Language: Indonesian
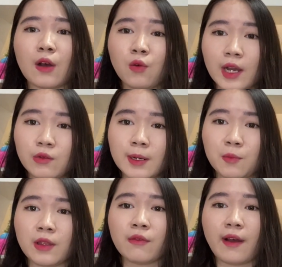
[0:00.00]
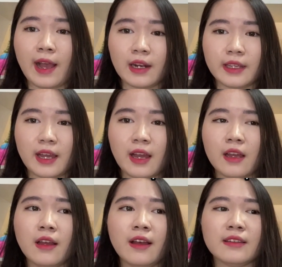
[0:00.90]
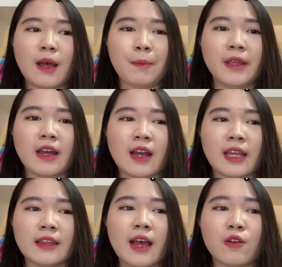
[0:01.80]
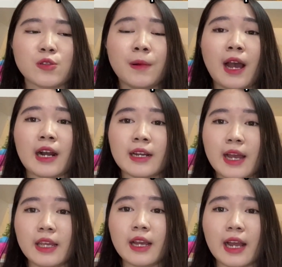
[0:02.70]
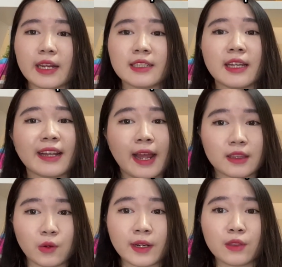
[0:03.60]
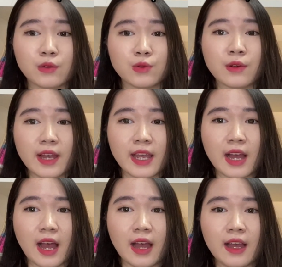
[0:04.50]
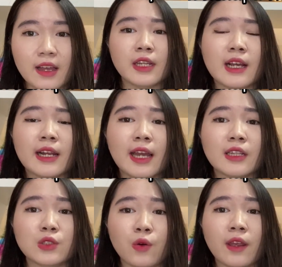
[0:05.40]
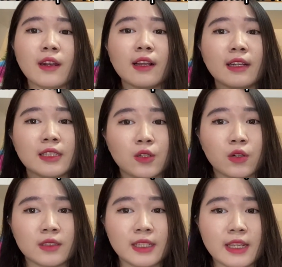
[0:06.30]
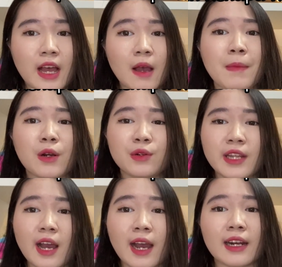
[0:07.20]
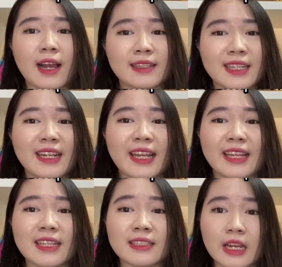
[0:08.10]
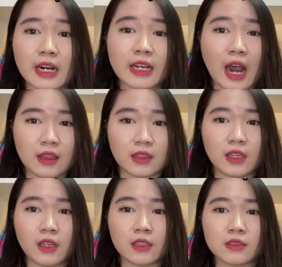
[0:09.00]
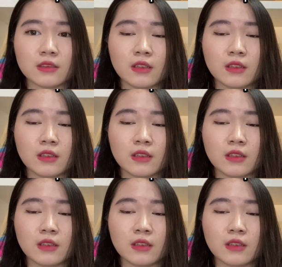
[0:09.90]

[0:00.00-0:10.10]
aku kan udah punya filenya tapi ya kita harus menghargai karya si kreator itu juga ya kalian join ke Discord dia baru dia akan kasih linknya secara gratis